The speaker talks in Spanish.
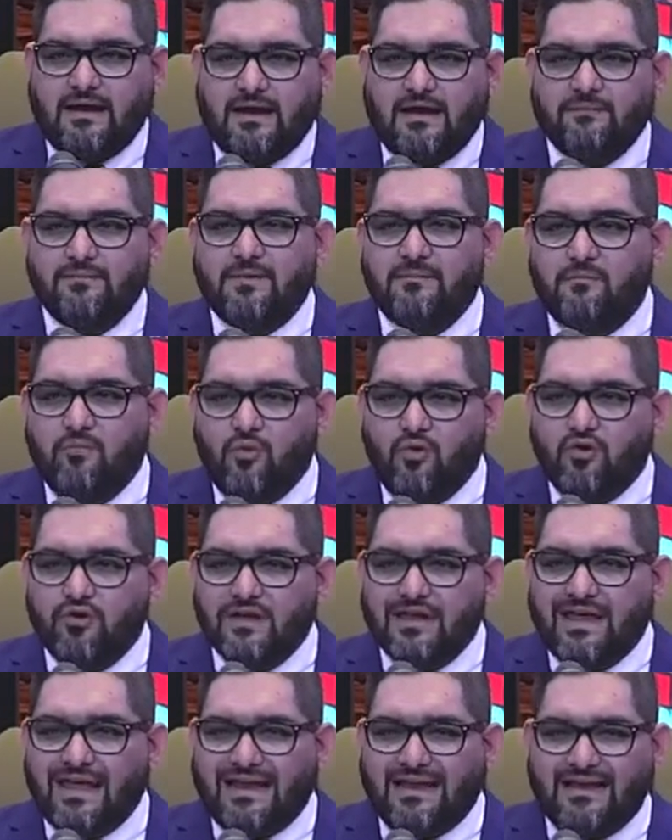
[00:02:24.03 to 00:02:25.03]

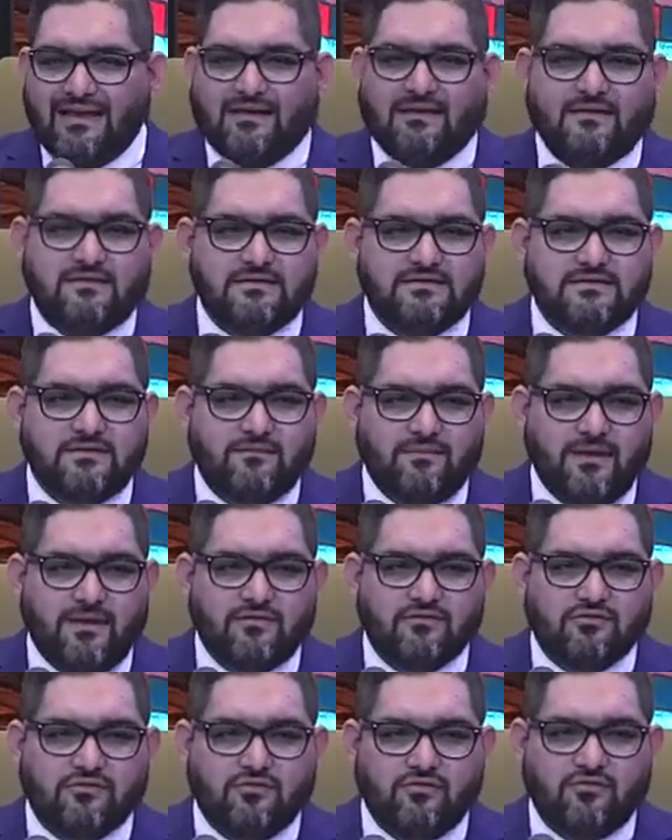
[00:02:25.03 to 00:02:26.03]
memoria el
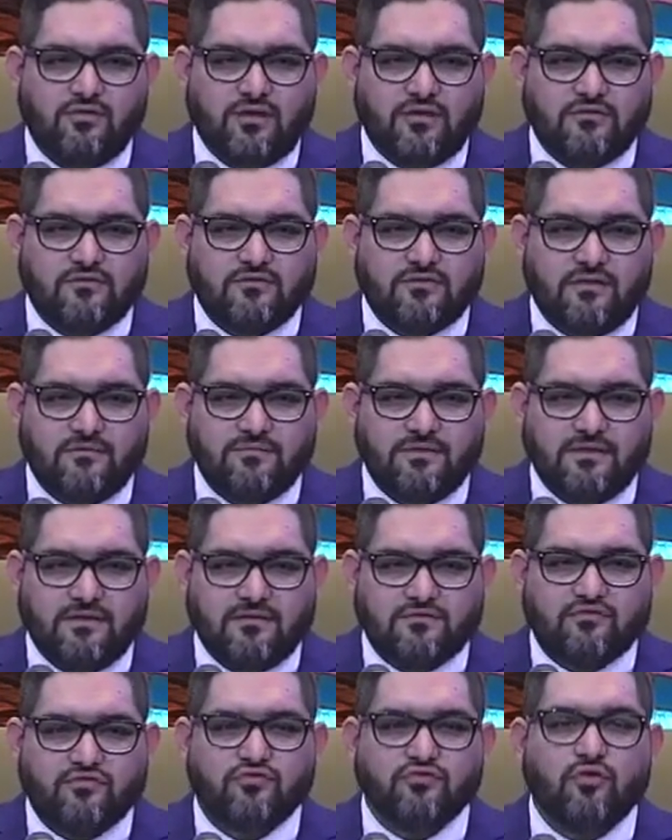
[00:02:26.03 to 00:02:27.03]
agradecimiento en nuestras
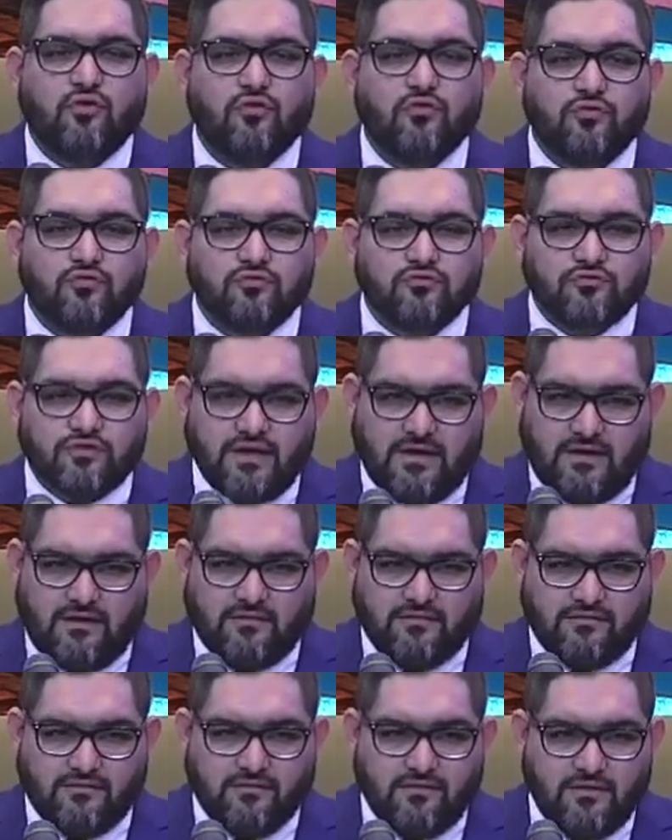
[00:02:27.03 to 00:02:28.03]
vidas todos los
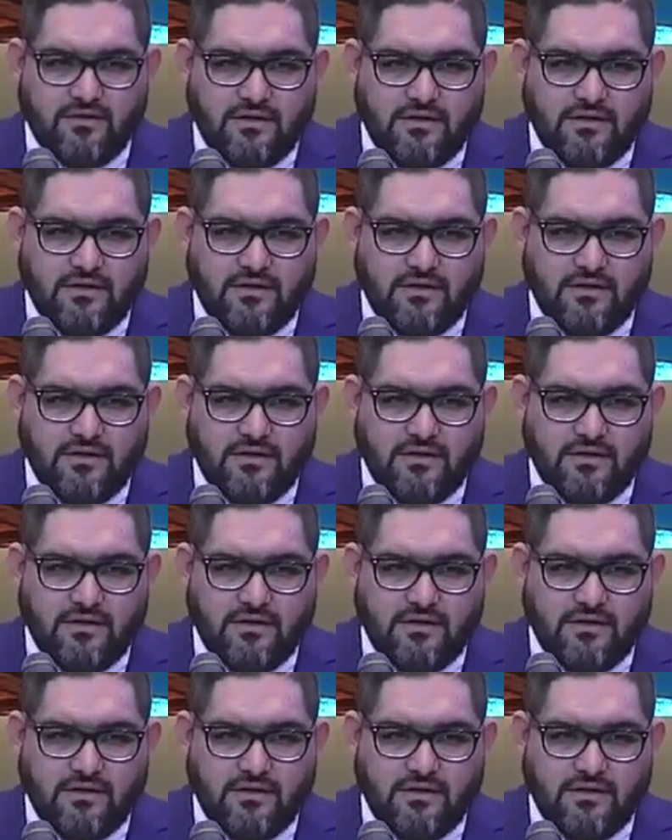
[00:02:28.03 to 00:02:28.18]
días.